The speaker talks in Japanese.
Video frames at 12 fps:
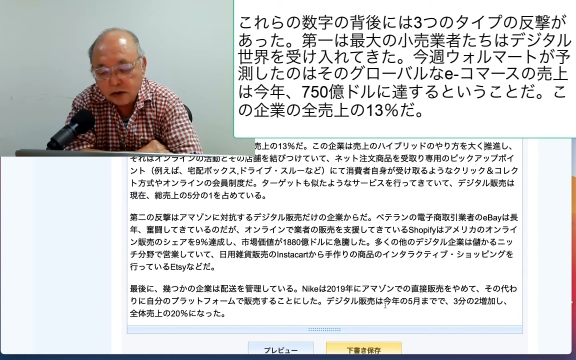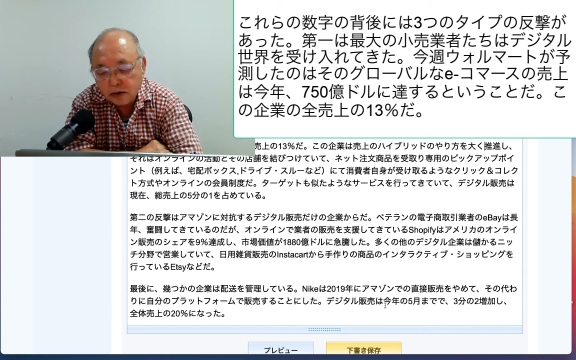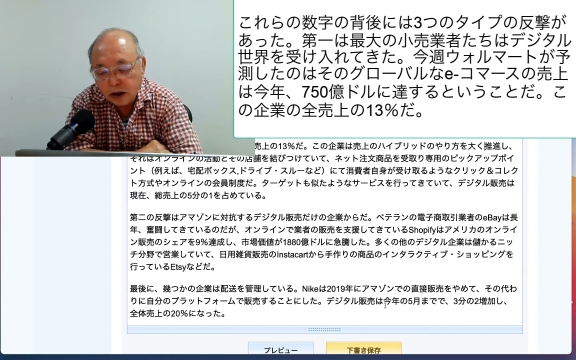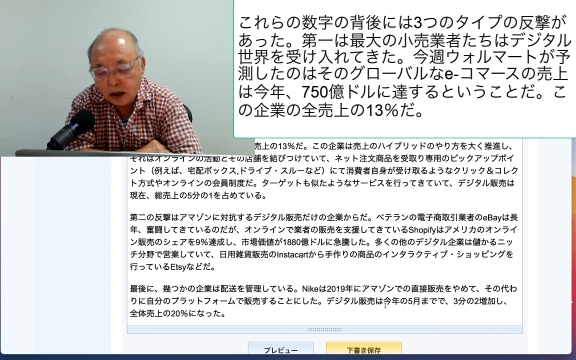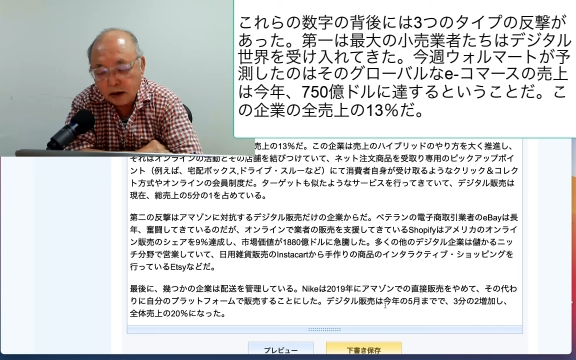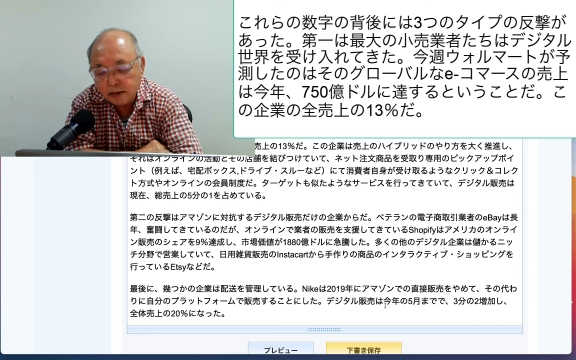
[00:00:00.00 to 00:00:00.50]
イ
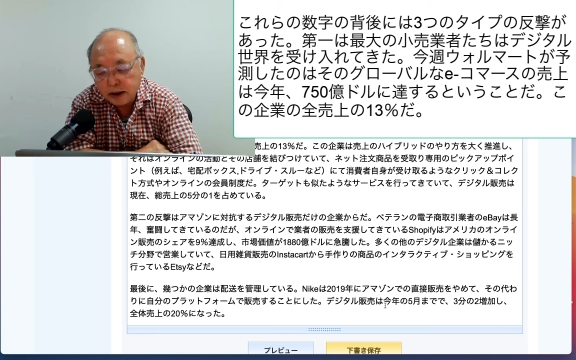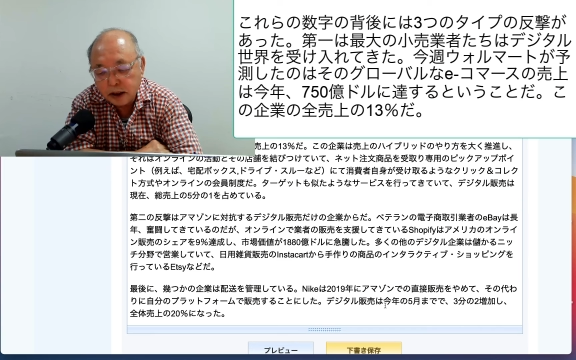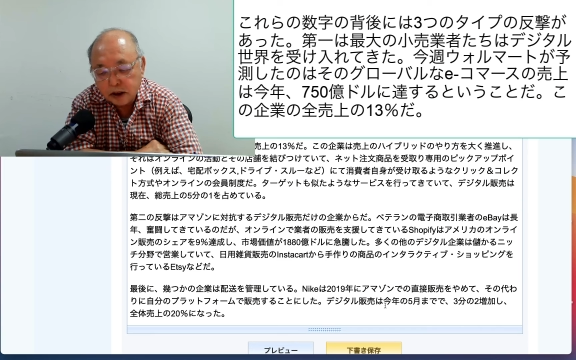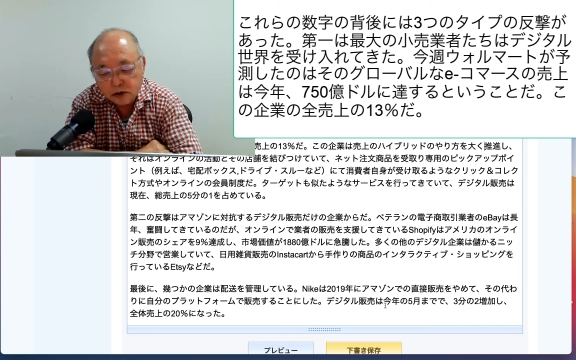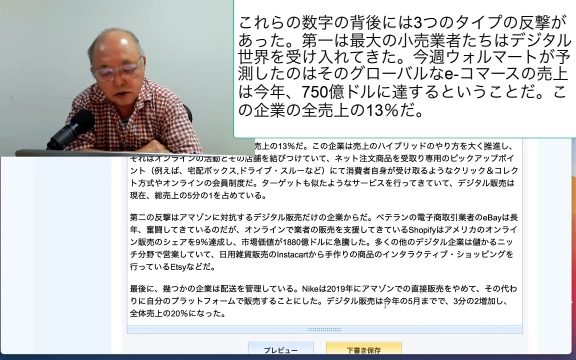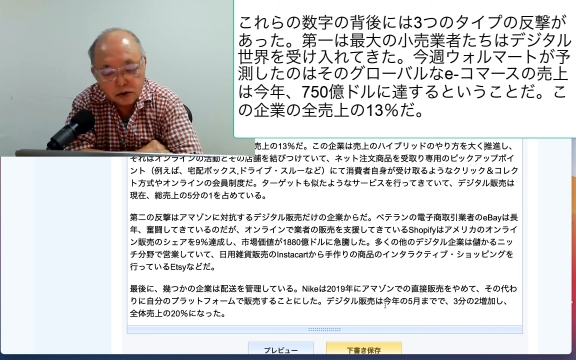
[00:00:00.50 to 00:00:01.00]
はアメリカ
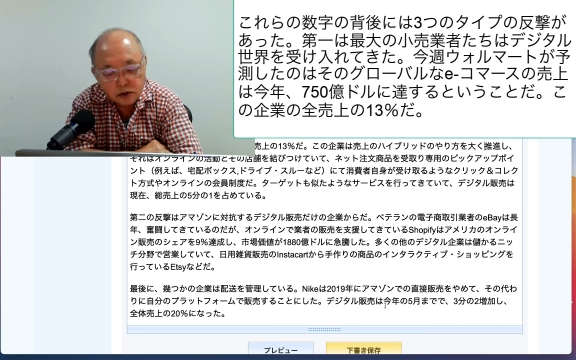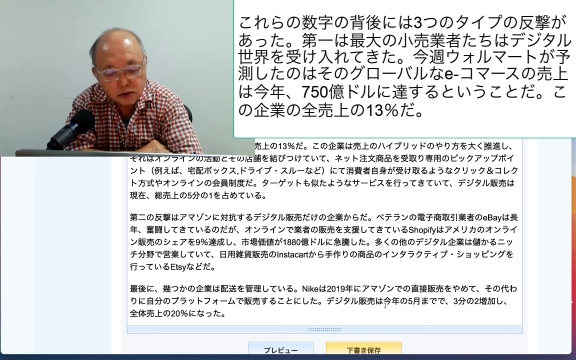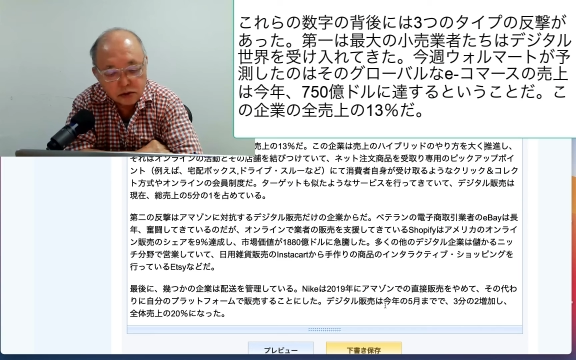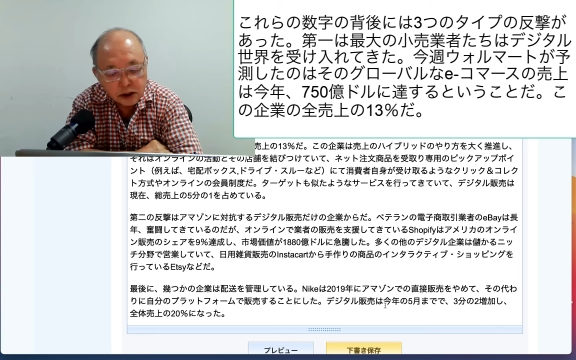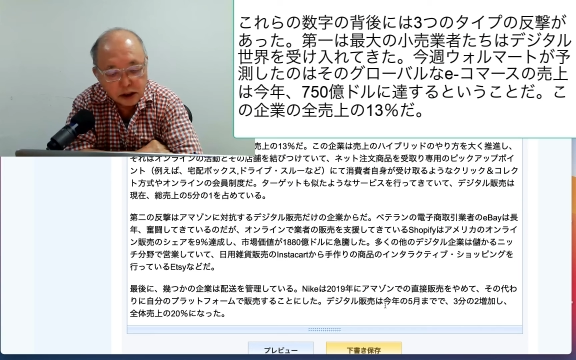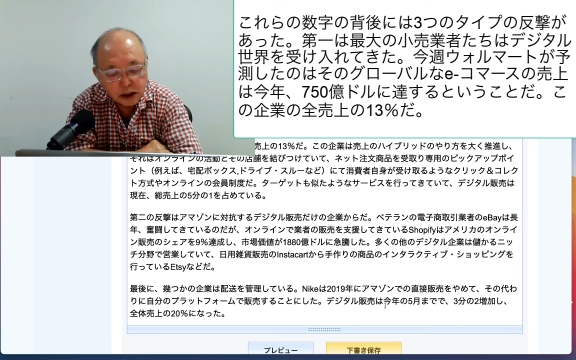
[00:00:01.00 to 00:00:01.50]
の
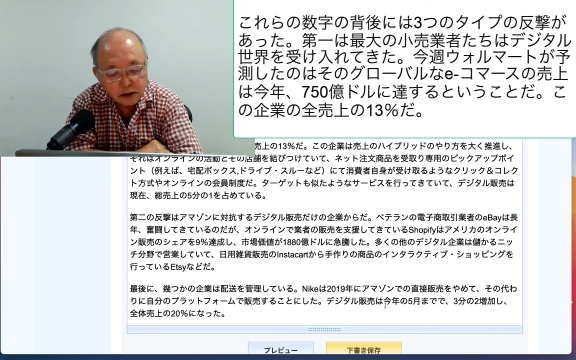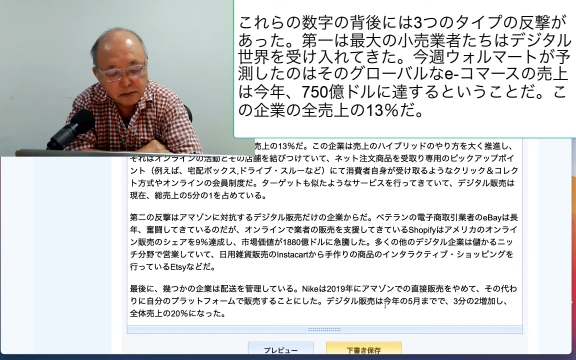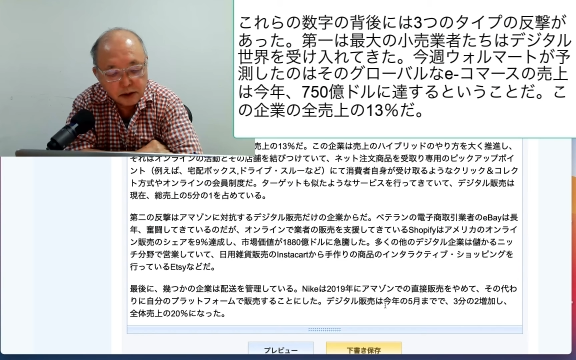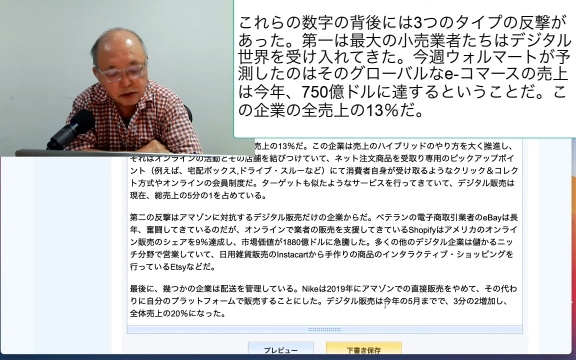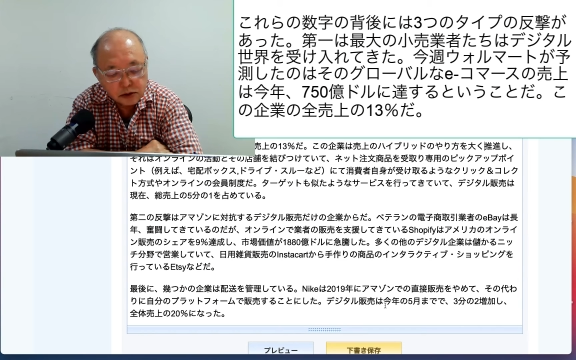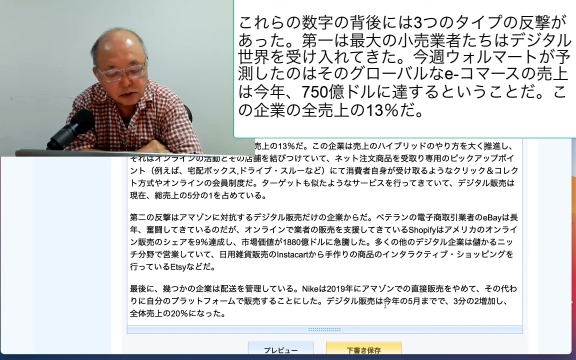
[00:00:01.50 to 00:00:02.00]
オンライン販
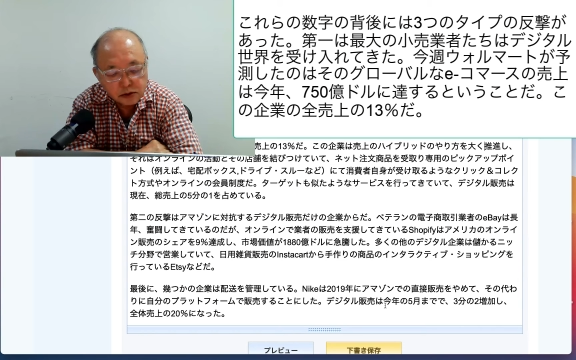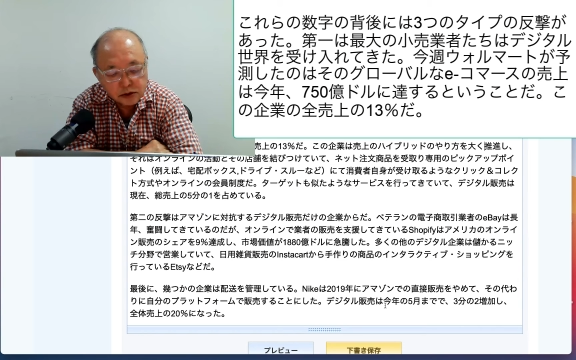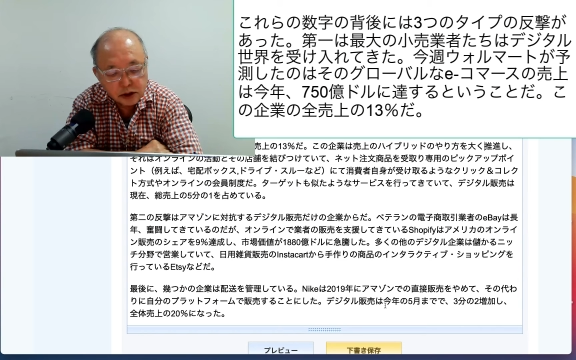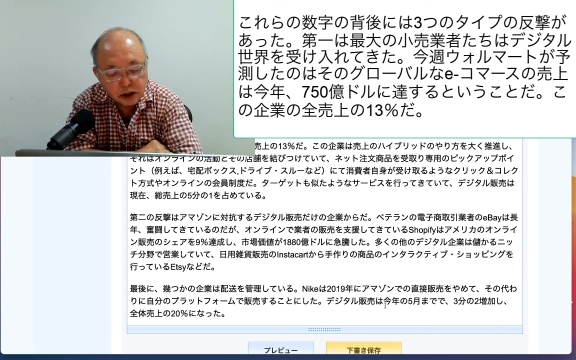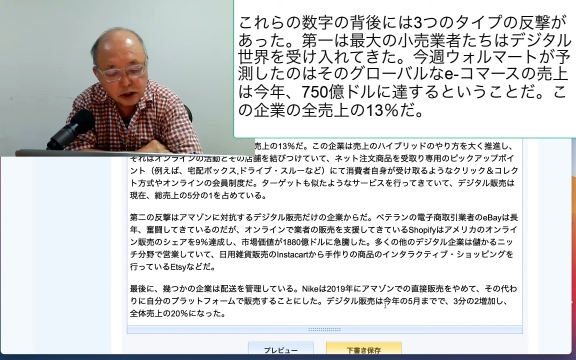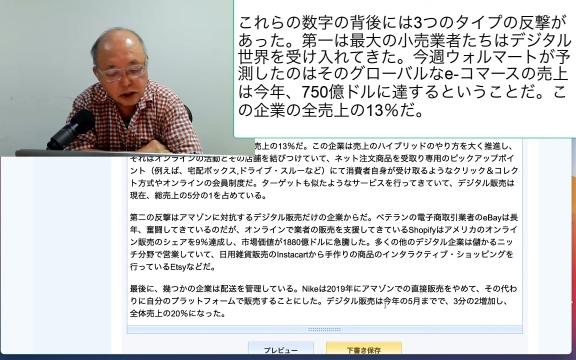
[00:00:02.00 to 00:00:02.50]
売の
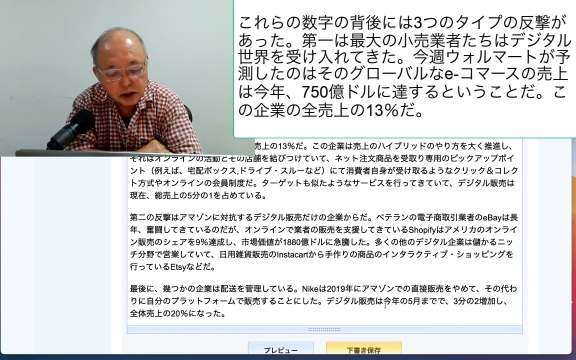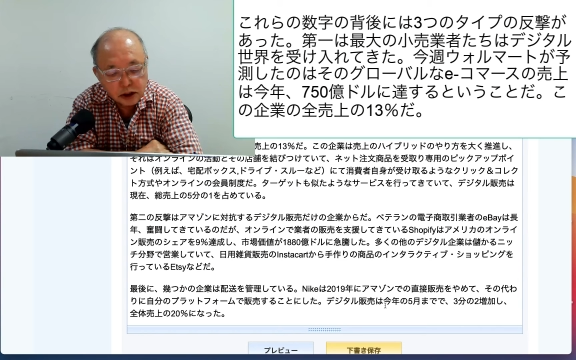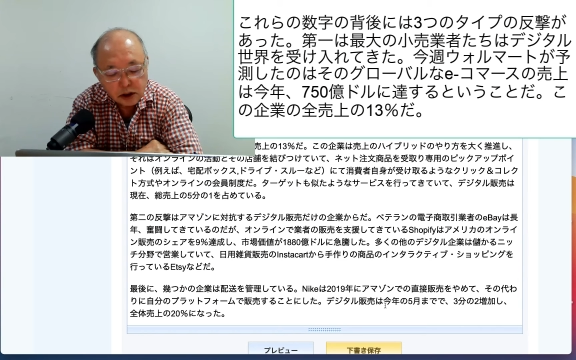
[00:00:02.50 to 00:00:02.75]
シェアを